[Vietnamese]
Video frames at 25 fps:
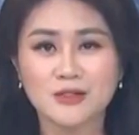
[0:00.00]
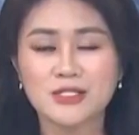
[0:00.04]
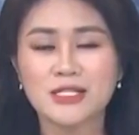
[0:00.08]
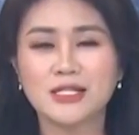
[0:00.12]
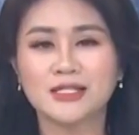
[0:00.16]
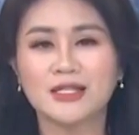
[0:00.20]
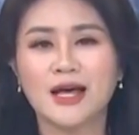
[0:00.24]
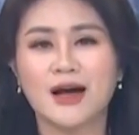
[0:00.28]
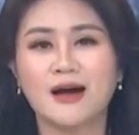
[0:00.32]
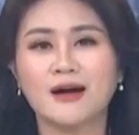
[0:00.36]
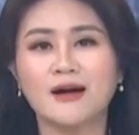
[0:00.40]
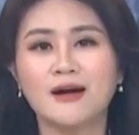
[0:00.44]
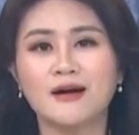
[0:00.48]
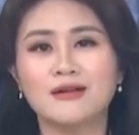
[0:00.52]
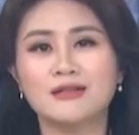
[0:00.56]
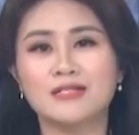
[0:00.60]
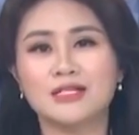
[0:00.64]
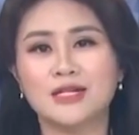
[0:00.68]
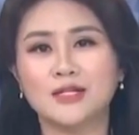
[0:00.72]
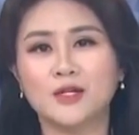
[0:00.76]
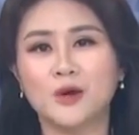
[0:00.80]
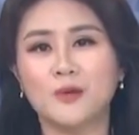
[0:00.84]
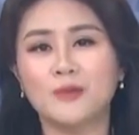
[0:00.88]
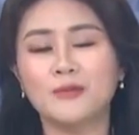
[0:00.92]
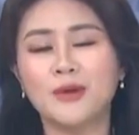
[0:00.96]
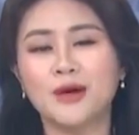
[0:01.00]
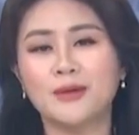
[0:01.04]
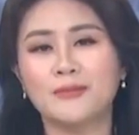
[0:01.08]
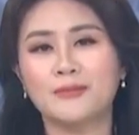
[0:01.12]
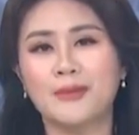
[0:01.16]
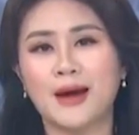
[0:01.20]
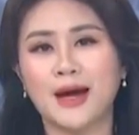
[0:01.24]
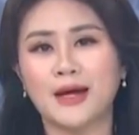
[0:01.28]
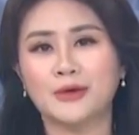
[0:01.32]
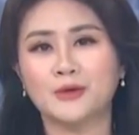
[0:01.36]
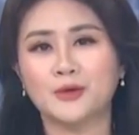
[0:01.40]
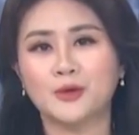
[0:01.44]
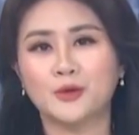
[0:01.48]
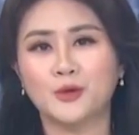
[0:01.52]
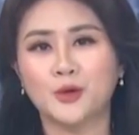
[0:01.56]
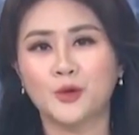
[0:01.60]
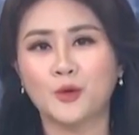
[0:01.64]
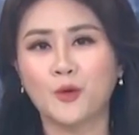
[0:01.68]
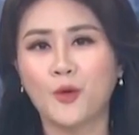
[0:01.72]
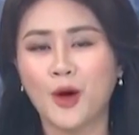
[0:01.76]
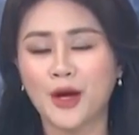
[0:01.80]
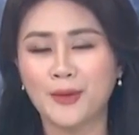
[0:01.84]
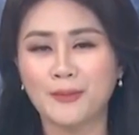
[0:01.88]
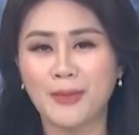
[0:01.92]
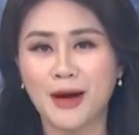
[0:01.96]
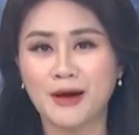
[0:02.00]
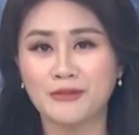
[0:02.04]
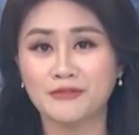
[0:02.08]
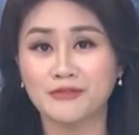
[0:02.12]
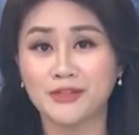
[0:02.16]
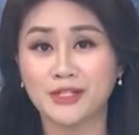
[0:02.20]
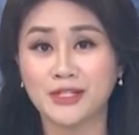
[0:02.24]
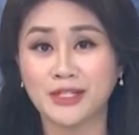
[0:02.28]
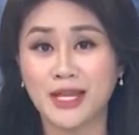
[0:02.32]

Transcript: Sau chiến thắng ở trận đấu mở màn, đội tuyển U hai mươi ba